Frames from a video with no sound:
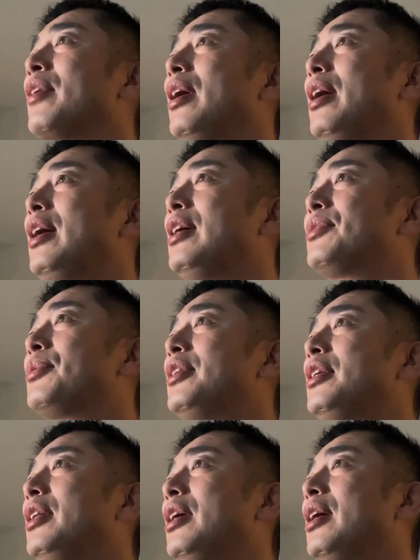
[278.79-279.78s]
えー、それ
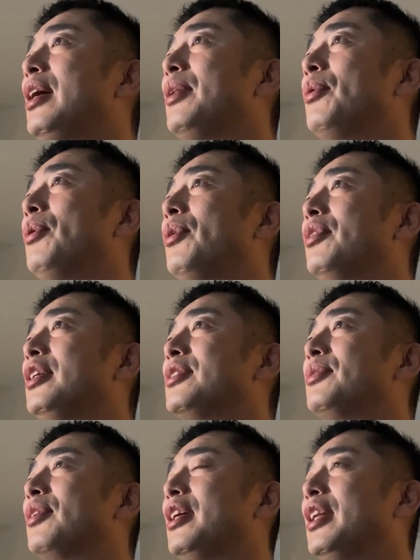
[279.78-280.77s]
でねあのなん
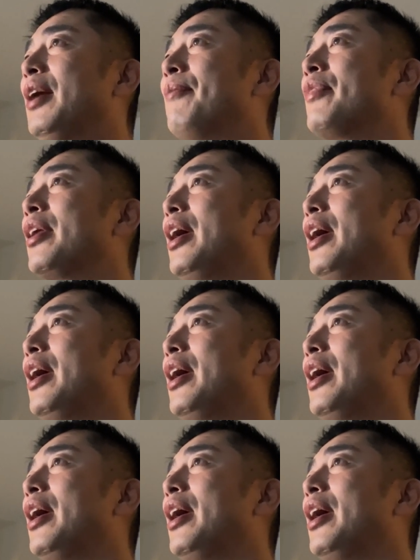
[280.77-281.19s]
つうのかな、